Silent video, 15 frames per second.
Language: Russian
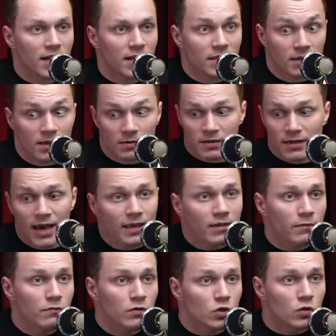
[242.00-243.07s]
Я, я
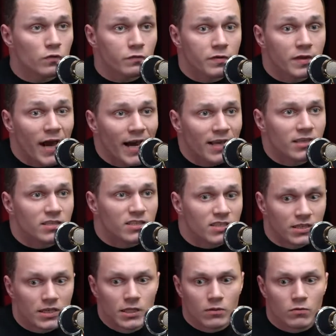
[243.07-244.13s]
не вижу в Дани
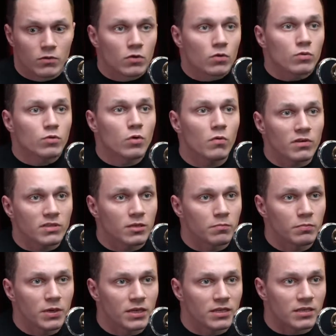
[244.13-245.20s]
сильного, крутого
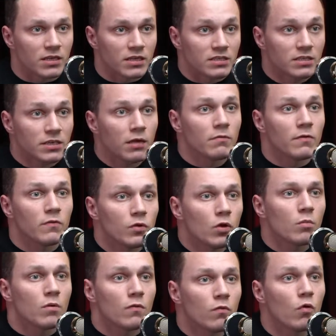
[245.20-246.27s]
соперника. Где вы в
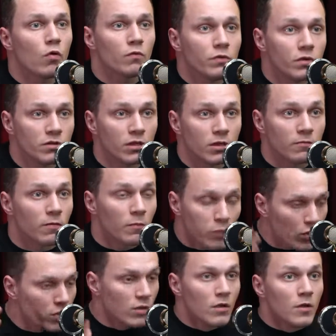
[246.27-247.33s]
нем его увидели? Но ну, он...
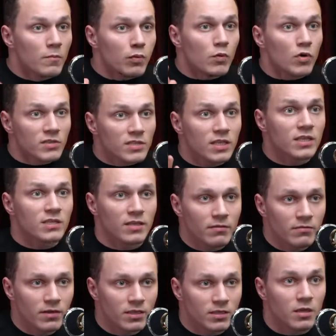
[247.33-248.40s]
про, просто
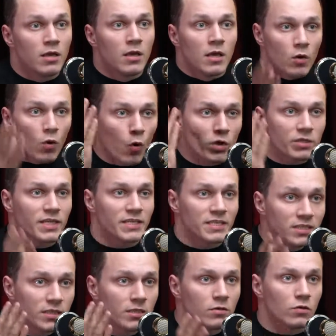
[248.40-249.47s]
назовите хоть
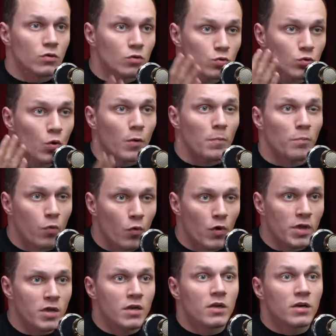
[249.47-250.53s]
один крутой
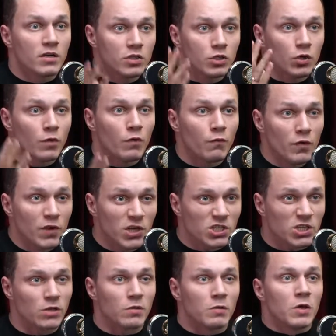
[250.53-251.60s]
бой, где он
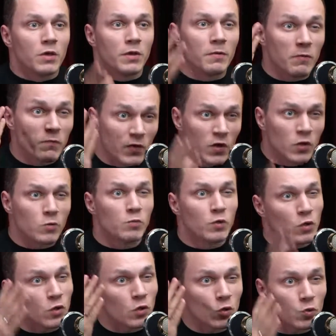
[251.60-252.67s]
вышел и
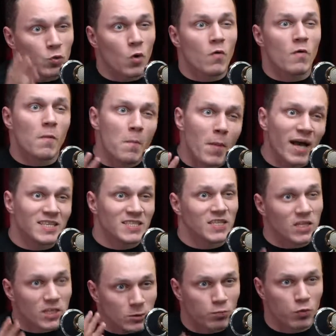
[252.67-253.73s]
вырубил крутого
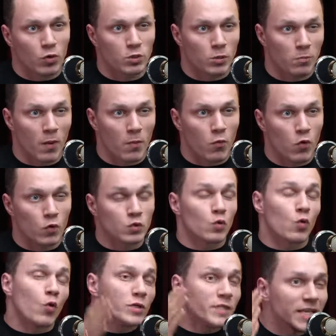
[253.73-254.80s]
мастера спорта по
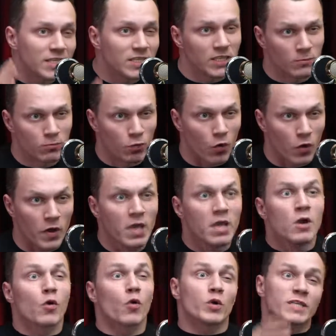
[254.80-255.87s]
боксу. Хоть один бой.
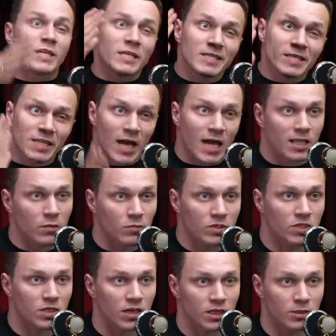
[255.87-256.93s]
Хоть кандидата
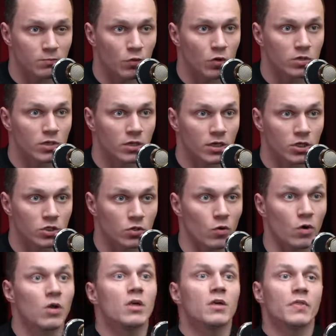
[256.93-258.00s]
мастера спорта,
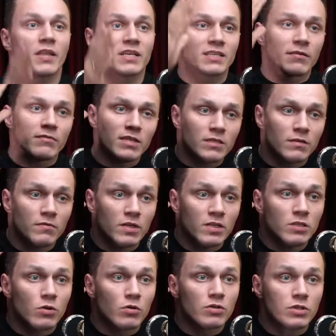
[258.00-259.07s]
хорошо. Назовите
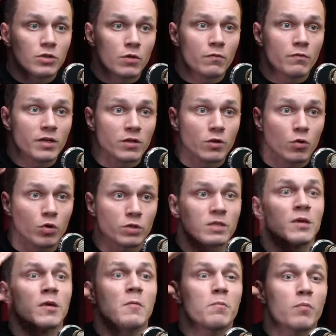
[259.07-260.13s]
видео, где он выиграл
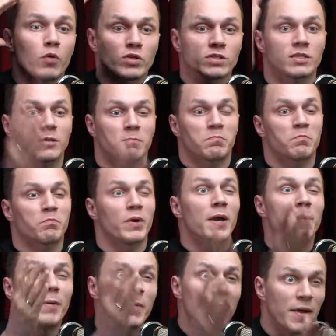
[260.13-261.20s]
хоть просто по
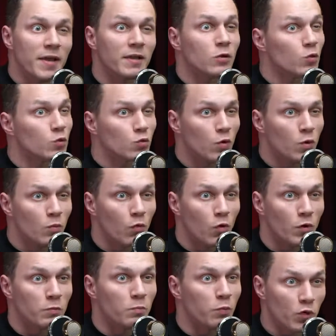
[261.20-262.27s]
ММА крутой
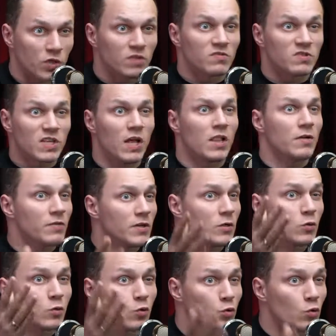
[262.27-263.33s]
бой. Просто взял и
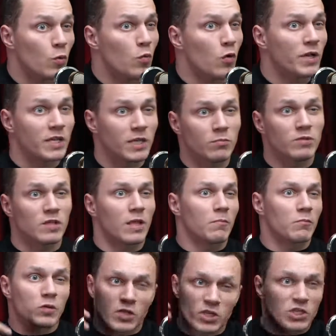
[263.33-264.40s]
выиграл крутой бой каким-то
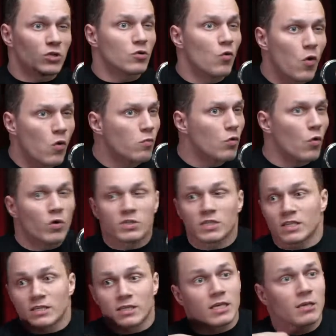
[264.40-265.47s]
там рычагом
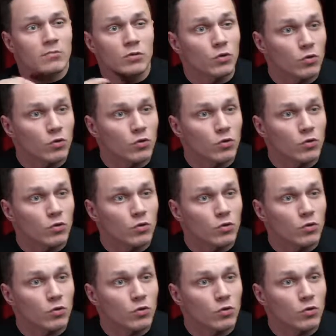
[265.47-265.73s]
локтя, каким-то